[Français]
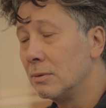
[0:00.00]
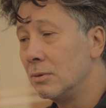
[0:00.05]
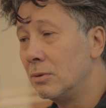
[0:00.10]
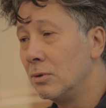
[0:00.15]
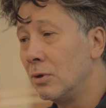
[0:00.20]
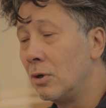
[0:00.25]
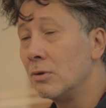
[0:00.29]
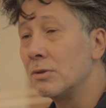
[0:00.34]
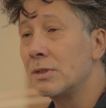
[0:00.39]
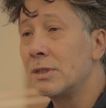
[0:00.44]
de
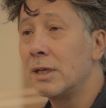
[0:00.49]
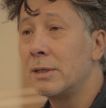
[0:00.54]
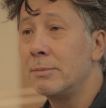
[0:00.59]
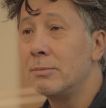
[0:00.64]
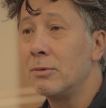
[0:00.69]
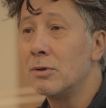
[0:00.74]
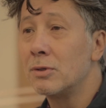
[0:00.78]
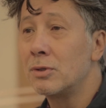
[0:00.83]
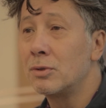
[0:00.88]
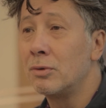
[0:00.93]

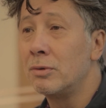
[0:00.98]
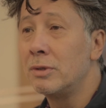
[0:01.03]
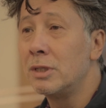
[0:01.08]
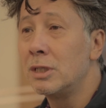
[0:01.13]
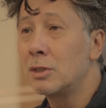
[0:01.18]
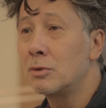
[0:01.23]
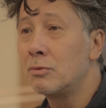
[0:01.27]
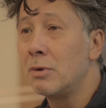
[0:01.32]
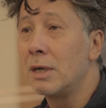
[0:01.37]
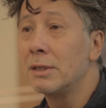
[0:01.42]
renseignements sur
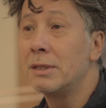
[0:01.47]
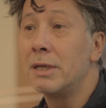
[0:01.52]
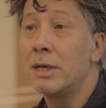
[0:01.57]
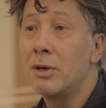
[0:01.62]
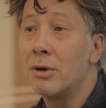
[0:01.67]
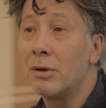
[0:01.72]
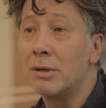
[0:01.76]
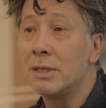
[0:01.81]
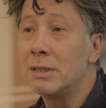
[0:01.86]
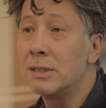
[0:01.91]
l'histoire.
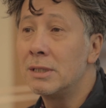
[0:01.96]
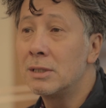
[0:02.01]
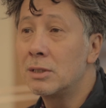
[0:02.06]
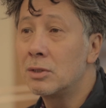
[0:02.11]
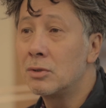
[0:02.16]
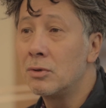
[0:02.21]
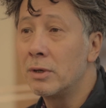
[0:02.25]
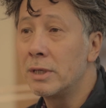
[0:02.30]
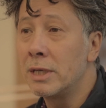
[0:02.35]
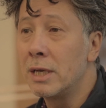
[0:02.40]
D'ailleurs, les
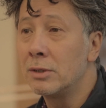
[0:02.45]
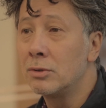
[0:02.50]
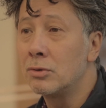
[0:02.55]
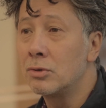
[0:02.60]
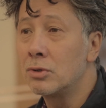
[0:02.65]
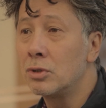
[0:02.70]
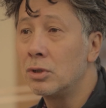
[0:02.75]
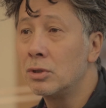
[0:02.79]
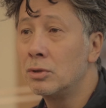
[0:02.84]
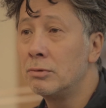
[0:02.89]
historiens
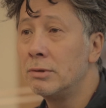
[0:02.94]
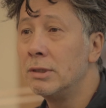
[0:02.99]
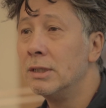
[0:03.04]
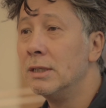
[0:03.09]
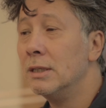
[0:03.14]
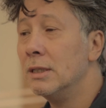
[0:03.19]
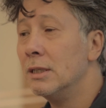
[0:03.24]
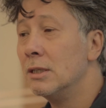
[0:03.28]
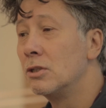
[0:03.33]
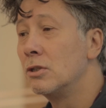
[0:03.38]
d'aujourd'hui
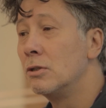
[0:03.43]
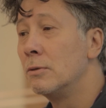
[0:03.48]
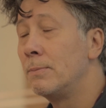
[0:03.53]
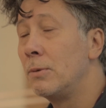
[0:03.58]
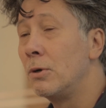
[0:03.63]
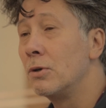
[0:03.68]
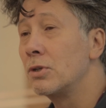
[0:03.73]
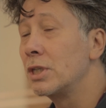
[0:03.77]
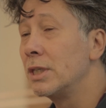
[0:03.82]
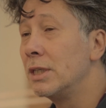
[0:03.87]
se
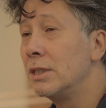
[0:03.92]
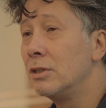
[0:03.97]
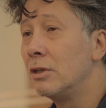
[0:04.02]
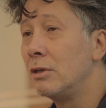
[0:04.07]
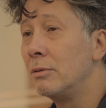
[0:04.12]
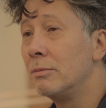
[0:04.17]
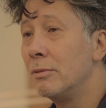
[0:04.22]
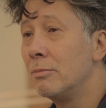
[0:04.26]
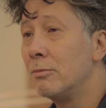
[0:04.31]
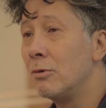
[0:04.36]
penchent
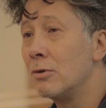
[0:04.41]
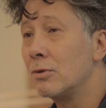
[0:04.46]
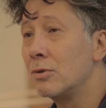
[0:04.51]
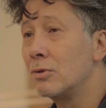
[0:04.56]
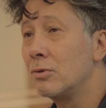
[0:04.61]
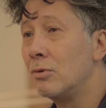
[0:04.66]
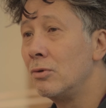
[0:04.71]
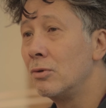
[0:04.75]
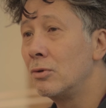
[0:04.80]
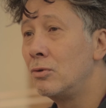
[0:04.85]
énormément
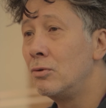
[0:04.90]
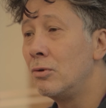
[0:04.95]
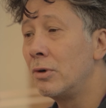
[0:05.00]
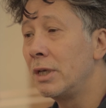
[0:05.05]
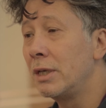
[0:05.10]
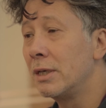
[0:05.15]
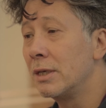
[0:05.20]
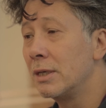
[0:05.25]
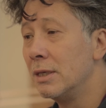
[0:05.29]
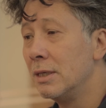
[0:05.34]
sur le
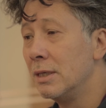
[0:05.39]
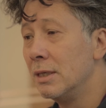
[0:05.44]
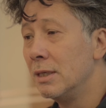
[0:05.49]
courrier